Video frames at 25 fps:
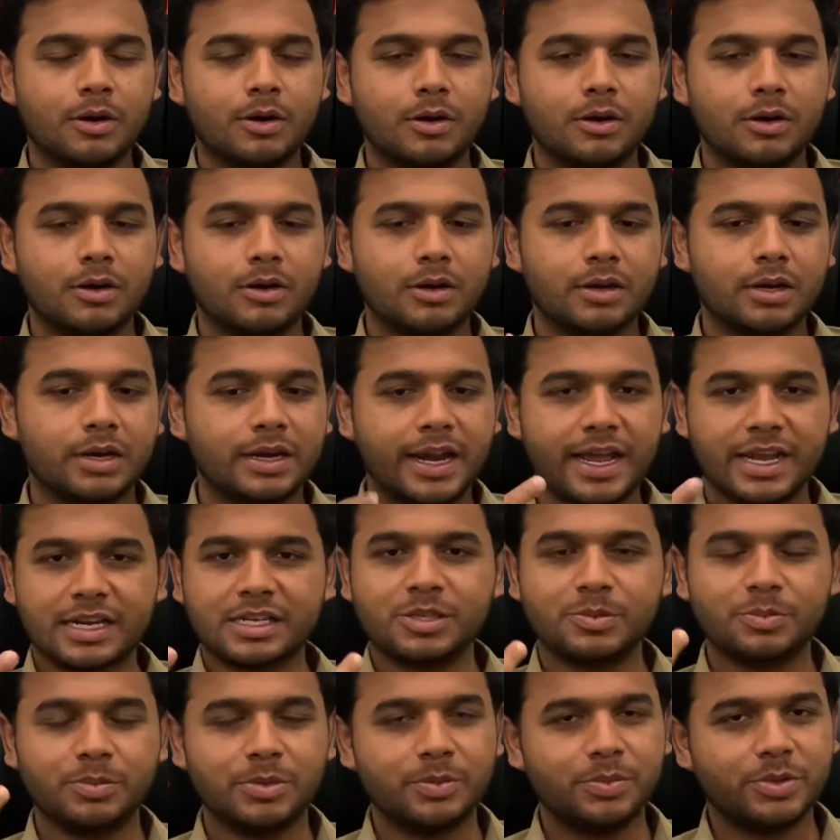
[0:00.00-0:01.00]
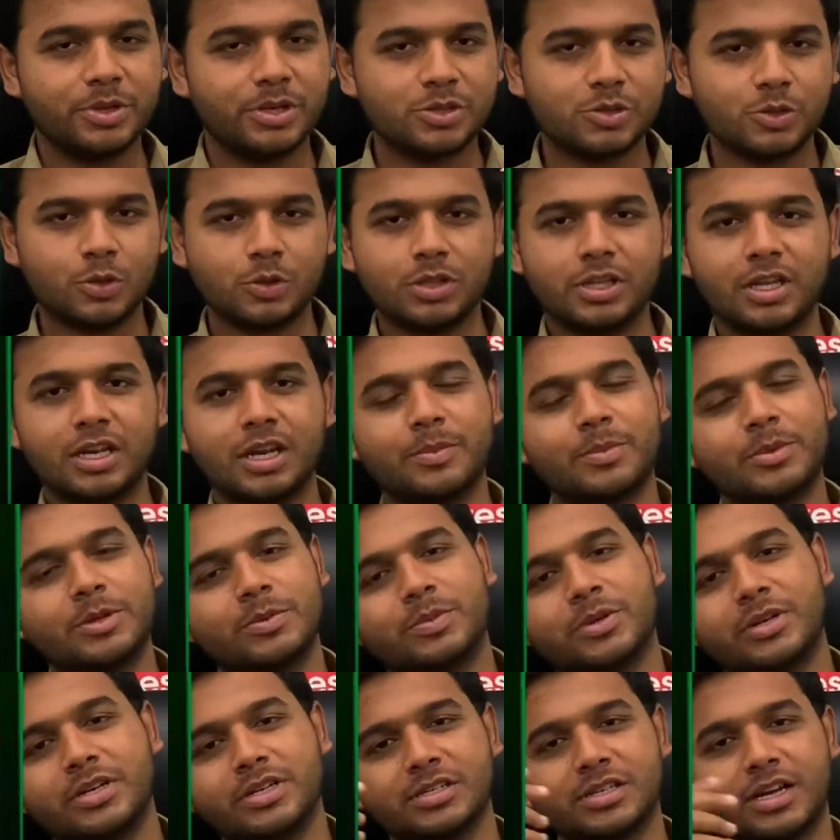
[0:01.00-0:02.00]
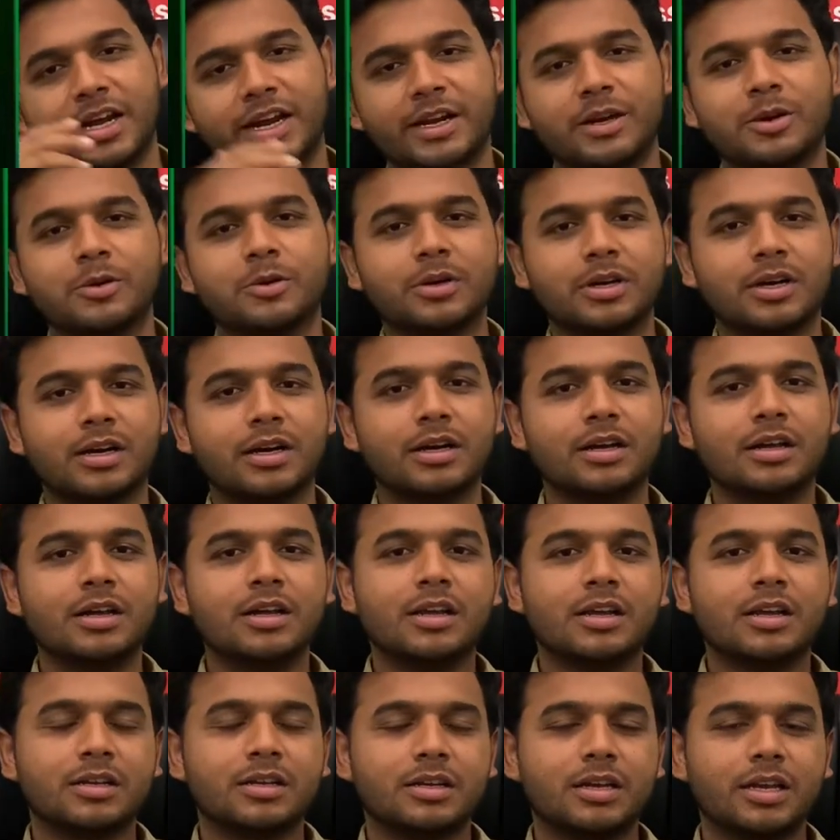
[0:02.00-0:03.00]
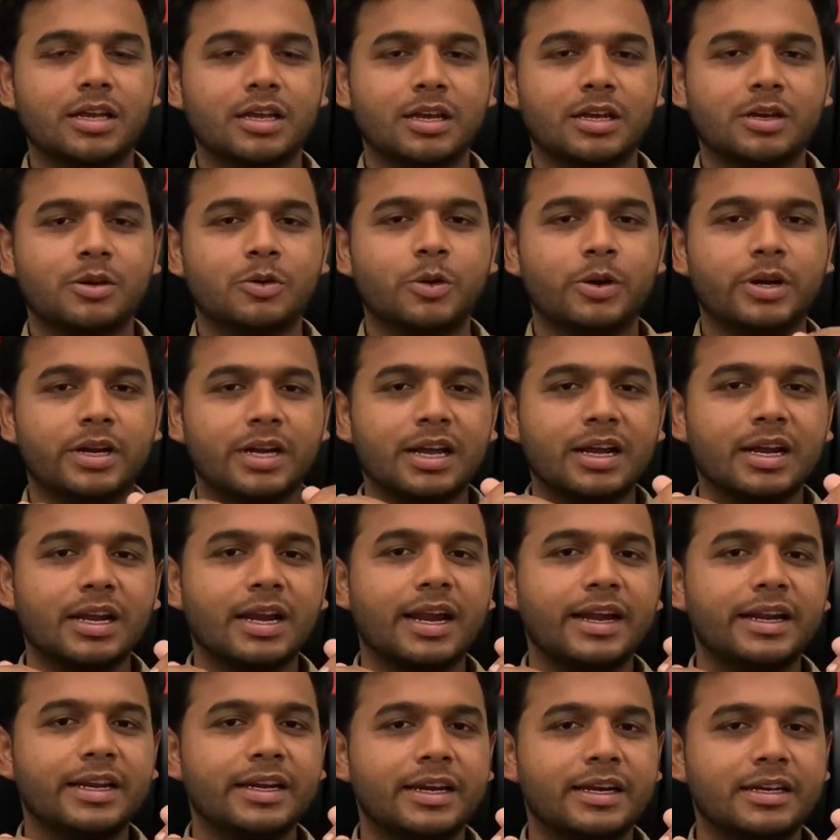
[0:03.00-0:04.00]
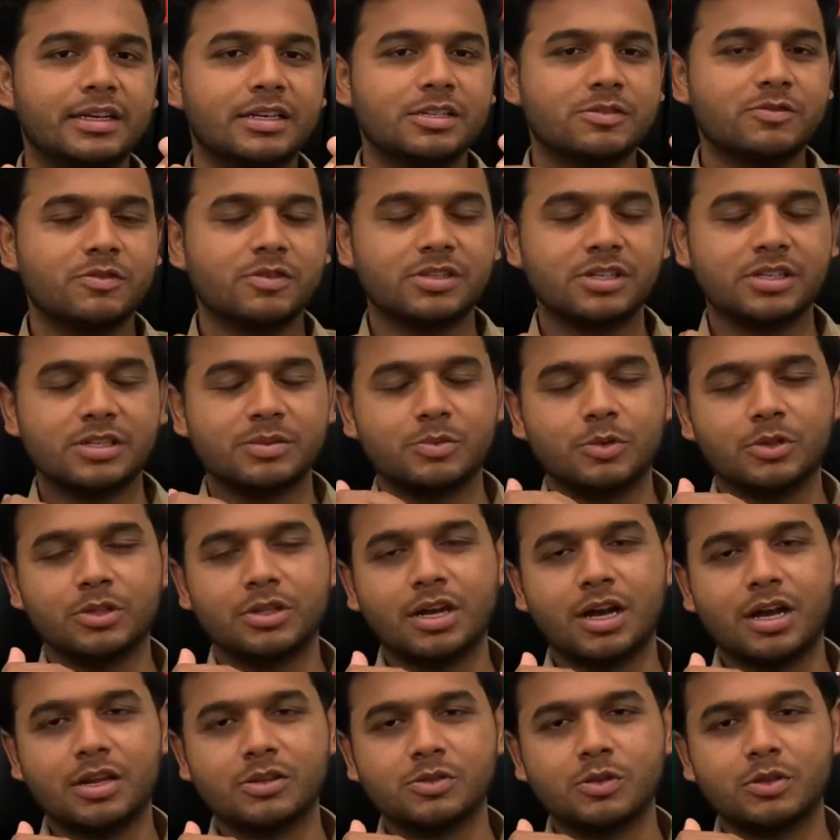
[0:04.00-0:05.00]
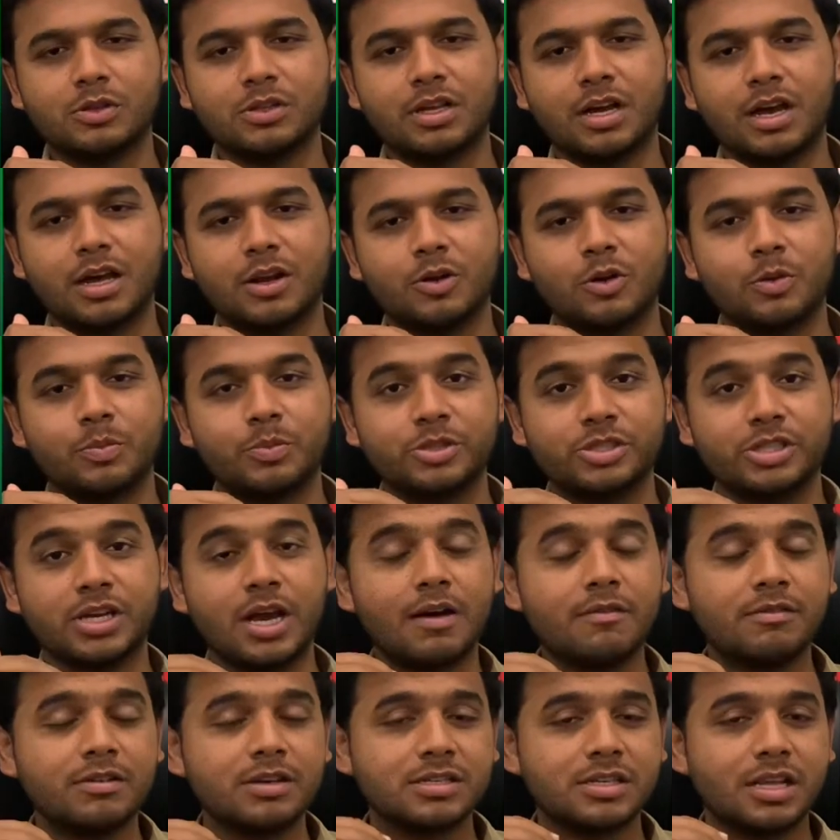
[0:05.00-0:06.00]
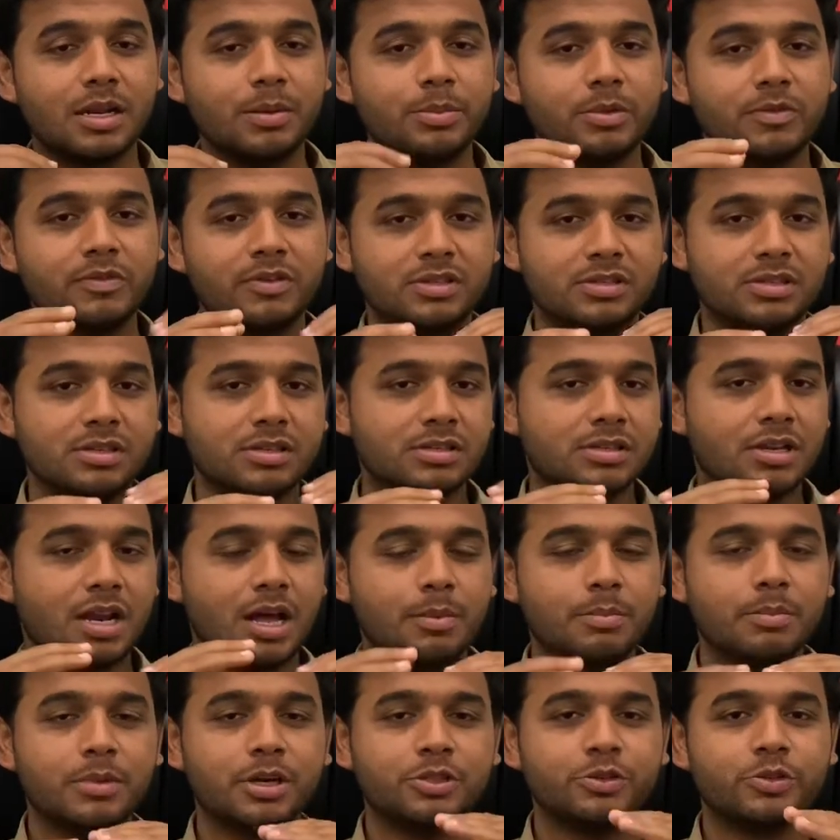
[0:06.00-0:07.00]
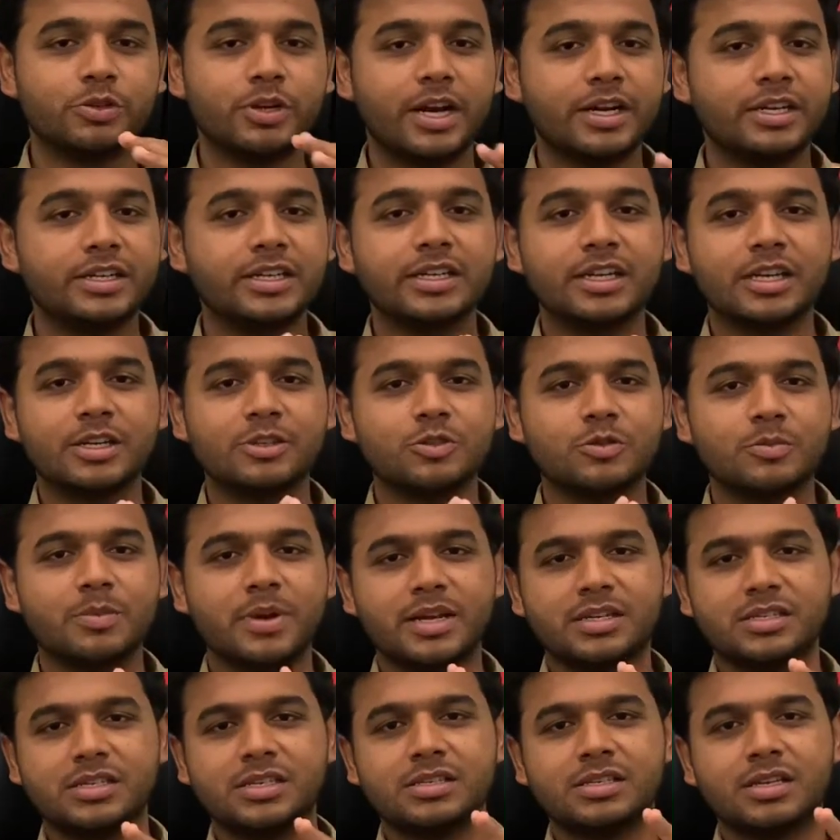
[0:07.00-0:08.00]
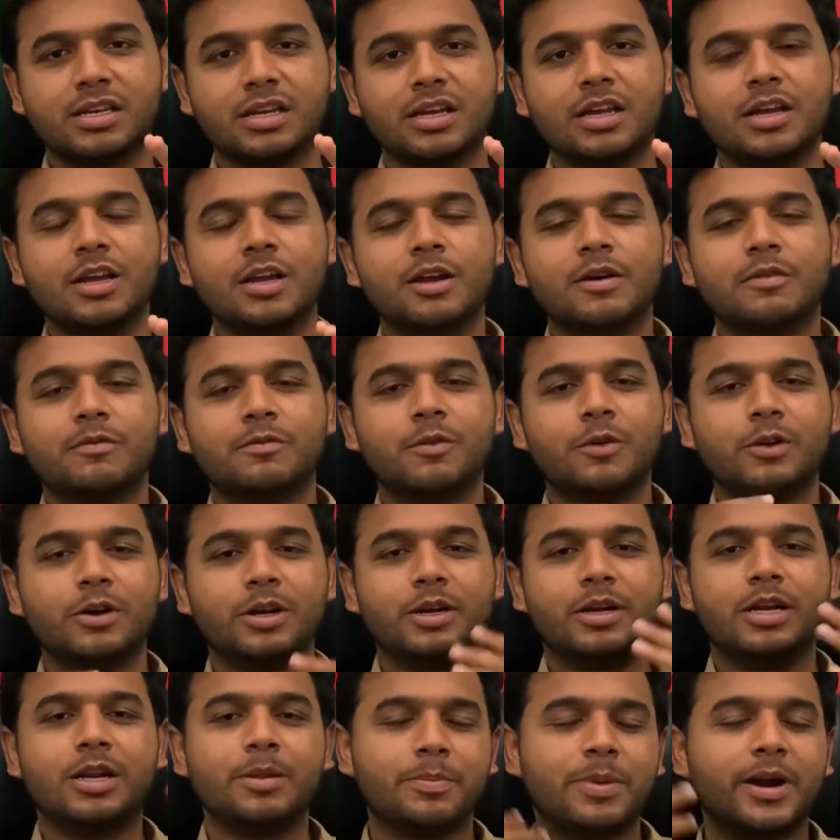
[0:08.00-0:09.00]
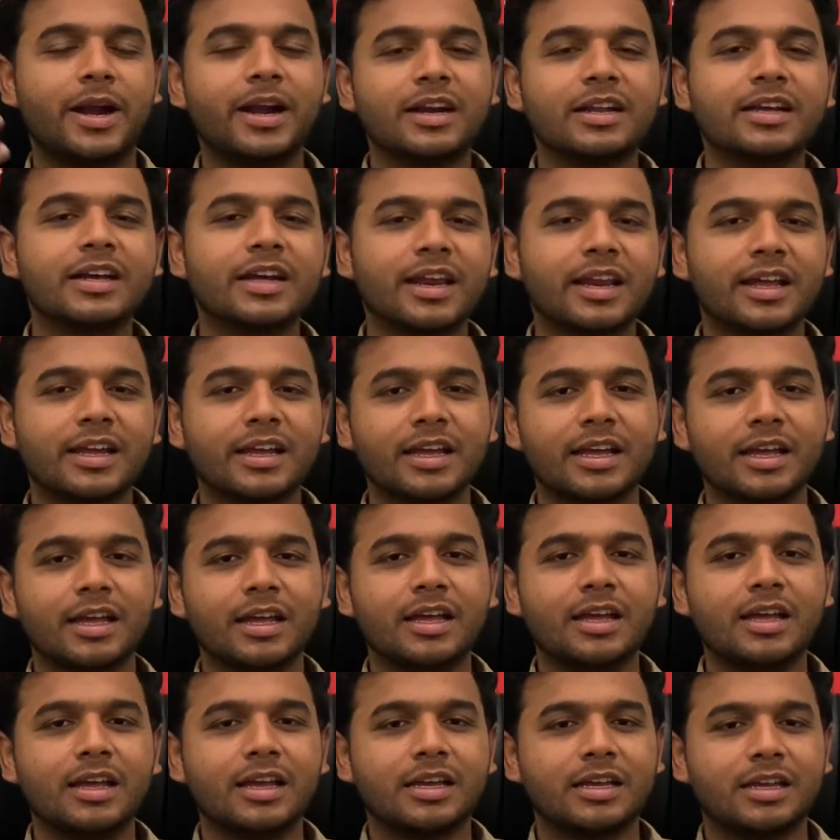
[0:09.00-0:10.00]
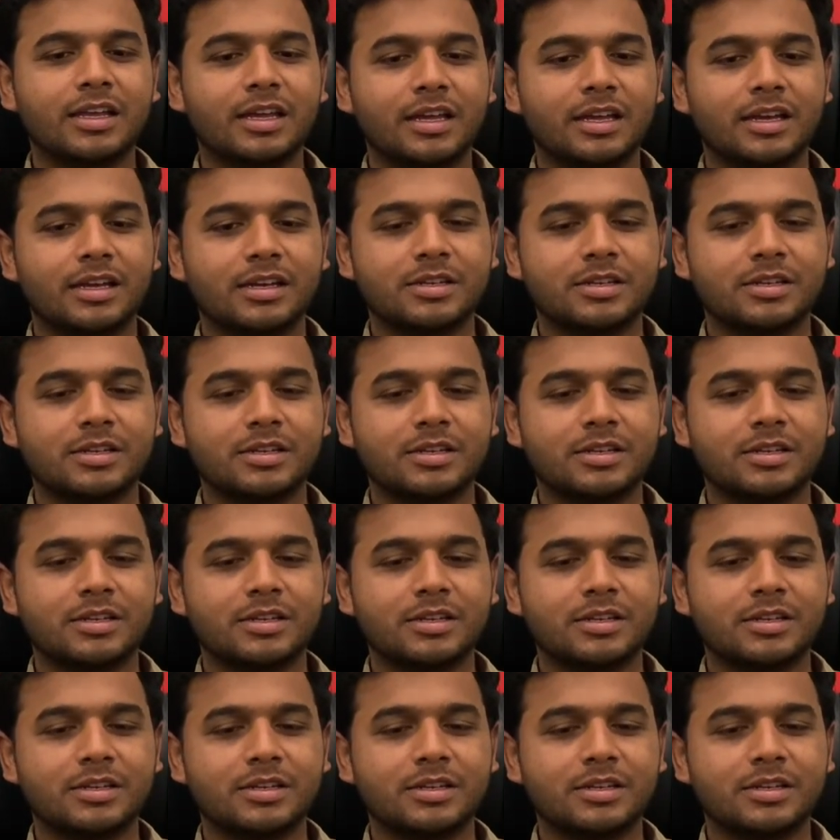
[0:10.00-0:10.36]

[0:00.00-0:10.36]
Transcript: और नेक्स्ट में फिर चौथे नंबर पर डिसाइड होगा कि कोयटा ग्लैडिएटर्स वर्सेस मुल्तान सुल्तान और पिशावर जलमी वर्सेस इस्लामाबाद यूनाइटेड के जो मैचेस हैं वो डिपेंड करेंगे कि